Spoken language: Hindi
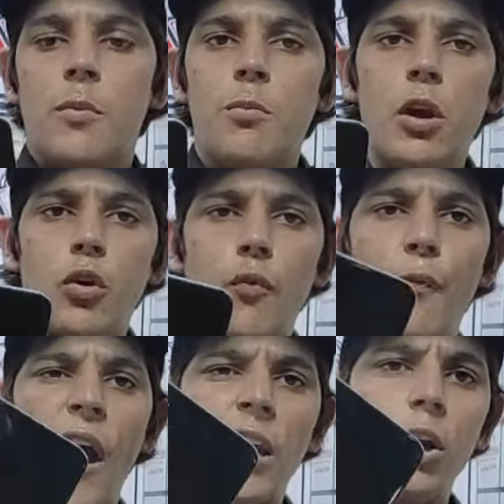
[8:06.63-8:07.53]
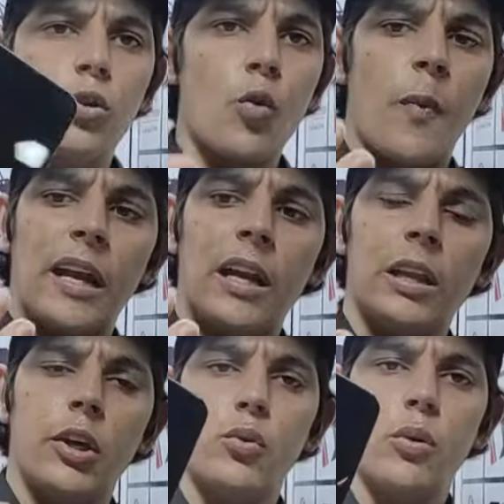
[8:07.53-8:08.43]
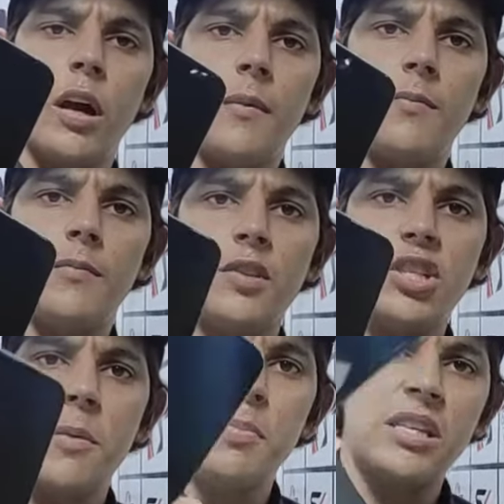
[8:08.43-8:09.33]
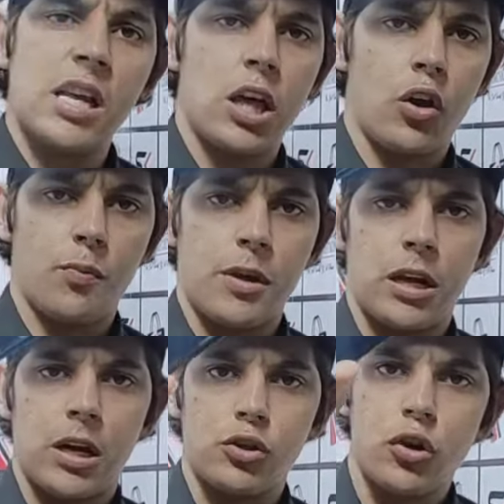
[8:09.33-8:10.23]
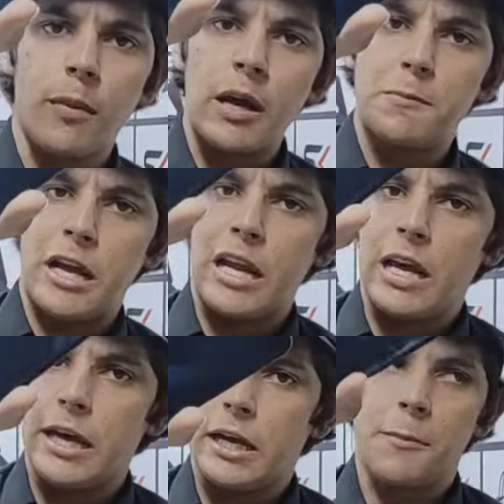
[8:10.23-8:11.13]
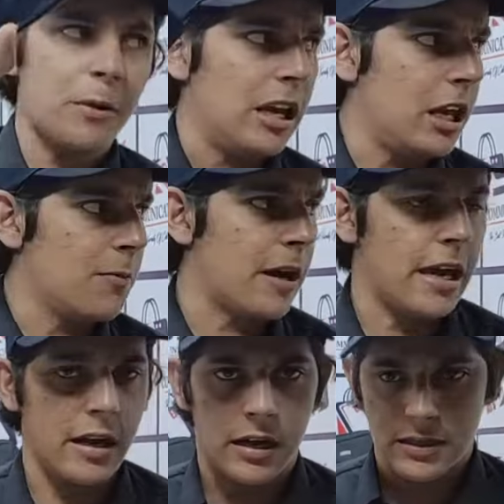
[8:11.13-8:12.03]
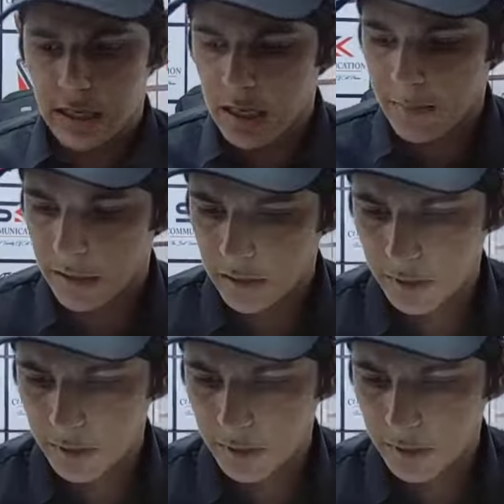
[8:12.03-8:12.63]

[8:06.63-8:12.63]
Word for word: बिल्कुल फाइनल टू फाइनल दे दूंगा छब्बीस हज़ार रुपये का जो भाई पहले आएगा पहले ही पाएगा सही है इमरान